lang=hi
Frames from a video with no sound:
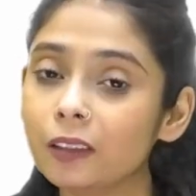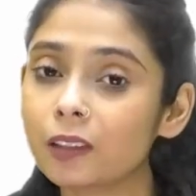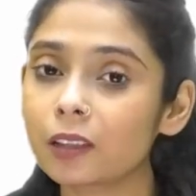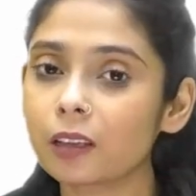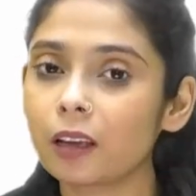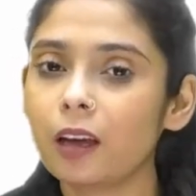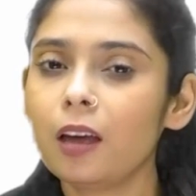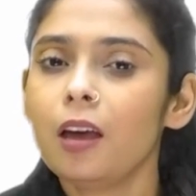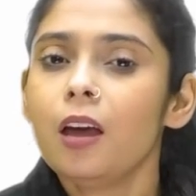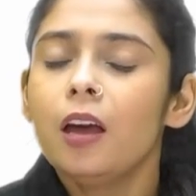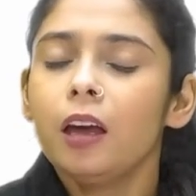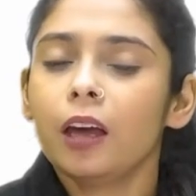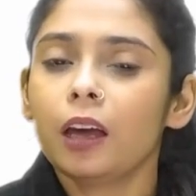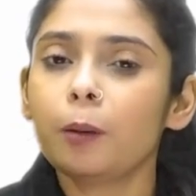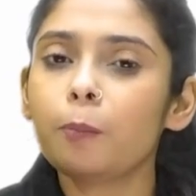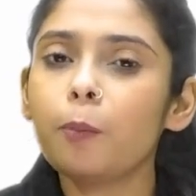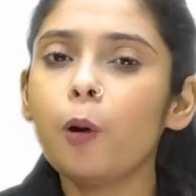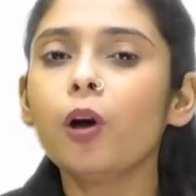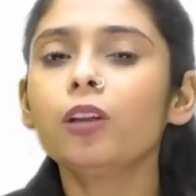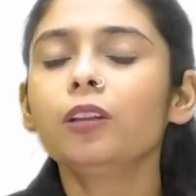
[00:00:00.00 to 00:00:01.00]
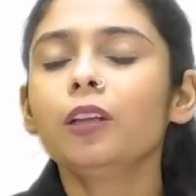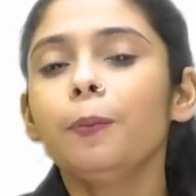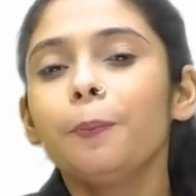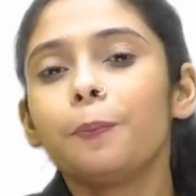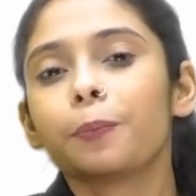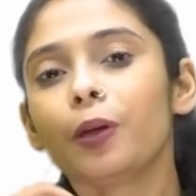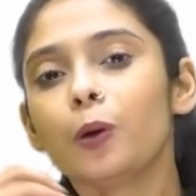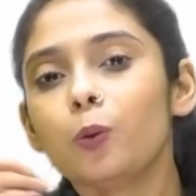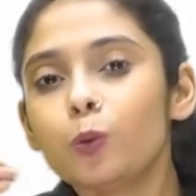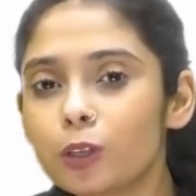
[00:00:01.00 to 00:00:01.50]
इनसे एक बहुत ही
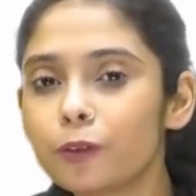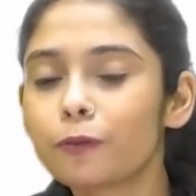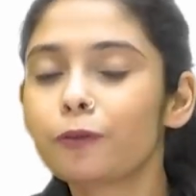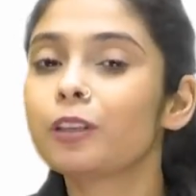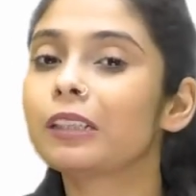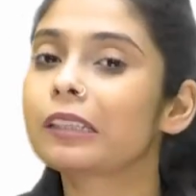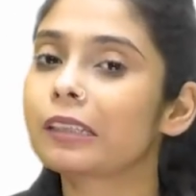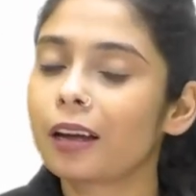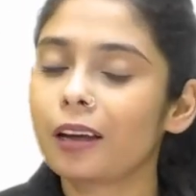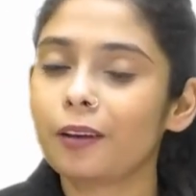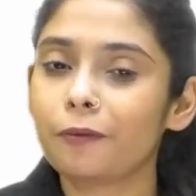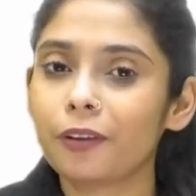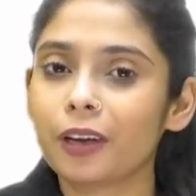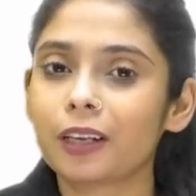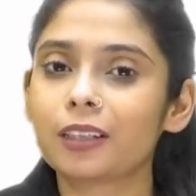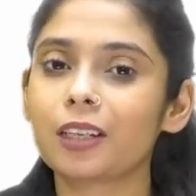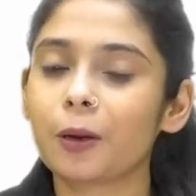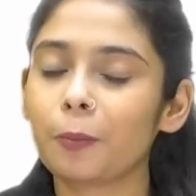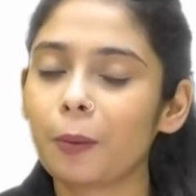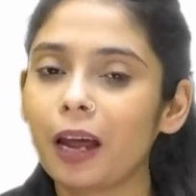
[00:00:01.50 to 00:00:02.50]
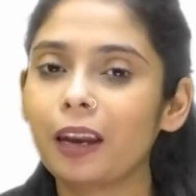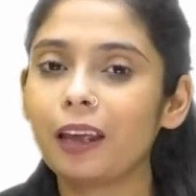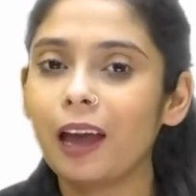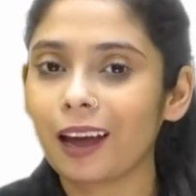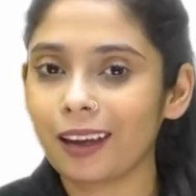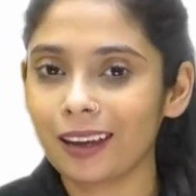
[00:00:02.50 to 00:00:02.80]
ब्यूटीफुल सा इफेक्ट हमारे